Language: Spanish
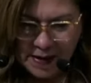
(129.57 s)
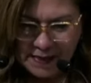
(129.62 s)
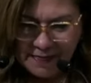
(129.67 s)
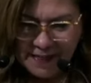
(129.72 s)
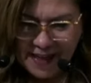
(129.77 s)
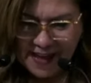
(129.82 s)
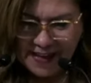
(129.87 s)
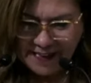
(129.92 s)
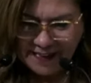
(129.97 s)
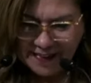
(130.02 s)

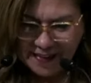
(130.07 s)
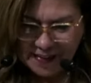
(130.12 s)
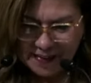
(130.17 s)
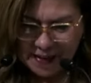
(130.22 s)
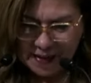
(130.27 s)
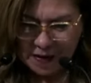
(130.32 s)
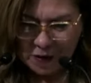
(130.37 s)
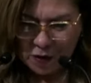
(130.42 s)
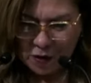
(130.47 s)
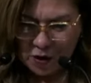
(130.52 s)
De este
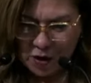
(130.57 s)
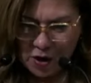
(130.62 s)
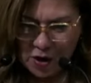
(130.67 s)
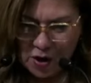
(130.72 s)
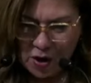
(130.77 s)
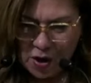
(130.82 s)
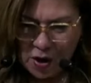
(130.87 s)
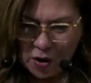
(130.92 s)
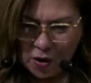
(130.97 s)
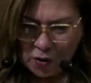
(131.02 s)
tenor,
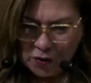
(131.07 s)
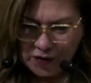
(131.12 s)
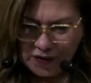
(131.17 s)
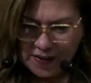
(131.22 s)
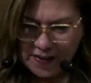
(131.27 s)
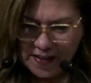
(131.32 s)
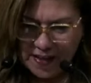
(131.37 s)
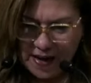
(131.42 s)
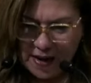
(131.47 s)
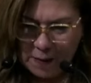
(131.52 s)

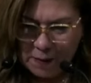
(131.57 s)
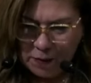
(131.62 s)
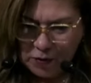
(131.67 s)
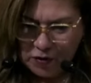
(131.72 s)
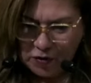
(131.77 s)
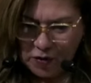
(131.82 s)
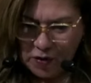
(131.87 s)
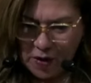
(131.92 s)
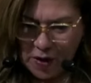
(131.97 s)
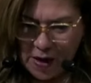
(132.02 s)

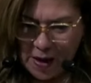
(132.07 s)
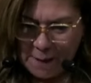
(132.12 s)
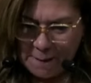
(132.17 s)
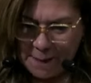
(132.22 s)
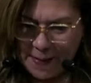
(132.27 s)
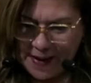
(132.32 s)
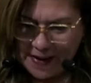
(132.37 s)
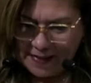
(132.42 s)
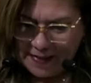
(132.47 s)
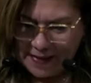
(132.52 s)
consideramos
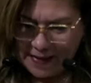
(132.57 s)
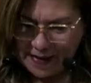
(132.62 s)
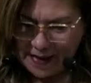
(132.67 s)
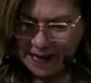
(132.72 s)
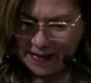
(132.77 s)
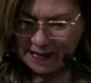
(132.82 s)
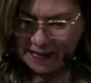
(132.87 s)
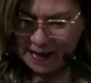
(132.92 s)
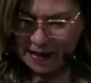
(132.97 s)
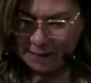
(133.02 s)

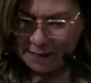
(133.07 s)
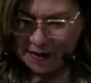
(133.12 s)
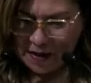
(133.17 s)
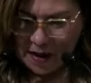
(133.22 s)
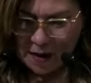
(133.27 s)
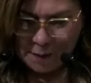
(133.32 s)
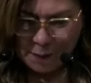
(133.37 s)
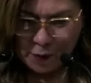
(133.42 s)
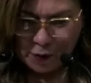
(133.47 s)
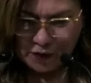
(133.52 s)
pertinente abrir
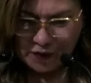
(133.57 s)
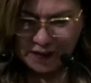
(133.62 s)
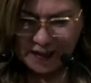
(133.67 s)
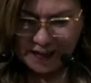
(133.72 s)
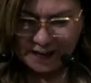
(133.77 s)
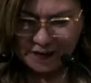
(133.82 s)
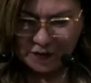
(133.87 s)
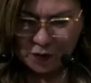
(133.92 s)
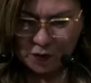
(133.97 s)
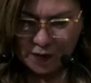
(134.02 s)
el
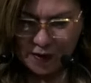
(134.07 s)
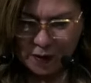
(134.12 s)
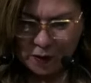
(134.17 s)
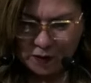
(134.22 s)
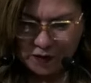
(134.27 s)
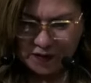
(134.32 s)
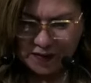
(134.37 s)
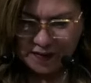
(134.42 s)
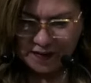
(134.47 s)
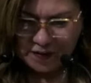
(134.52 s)
proceso de
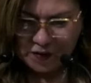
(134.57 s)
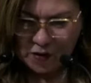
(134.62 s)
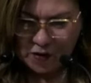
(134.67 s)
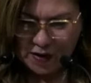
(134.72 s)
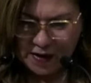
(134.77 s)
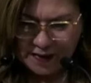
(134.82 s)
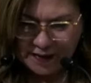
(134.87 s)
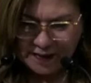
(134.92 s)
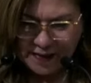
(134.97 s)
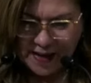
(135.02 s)

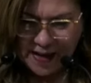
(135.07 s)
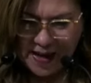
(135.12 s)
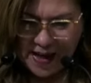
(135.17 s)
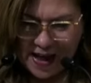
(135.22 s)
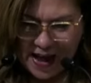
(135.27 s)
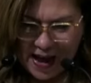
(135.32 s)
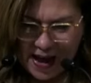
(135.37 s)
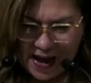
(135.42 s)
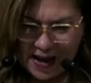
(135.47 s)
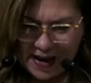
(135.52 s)
concesiones
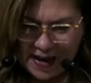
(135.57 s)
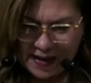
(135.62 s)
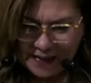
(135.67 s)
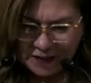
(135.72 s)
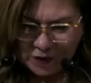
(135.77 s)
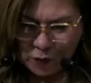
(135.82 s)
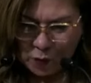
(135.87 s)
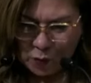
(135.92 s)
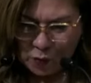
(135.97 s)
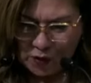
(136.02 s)
al
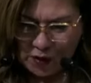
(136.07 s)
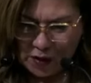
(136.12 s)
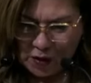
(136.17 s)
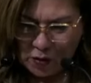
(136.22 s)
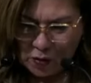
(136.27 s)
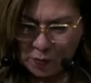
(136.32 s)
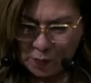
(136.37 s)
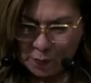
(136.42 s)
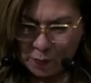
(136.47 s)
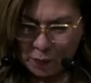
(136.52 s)

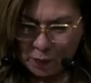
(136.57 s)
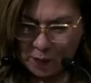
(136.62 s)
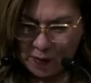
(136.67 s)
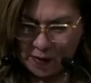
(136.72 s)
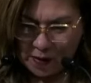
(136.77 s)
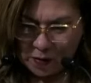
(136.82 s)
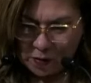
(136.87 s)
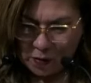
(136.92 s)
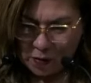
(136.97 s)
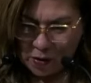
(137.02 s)
escrutinio
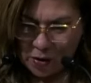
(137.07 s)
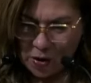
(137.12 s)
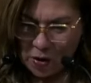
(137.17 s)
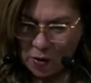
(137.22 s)
público,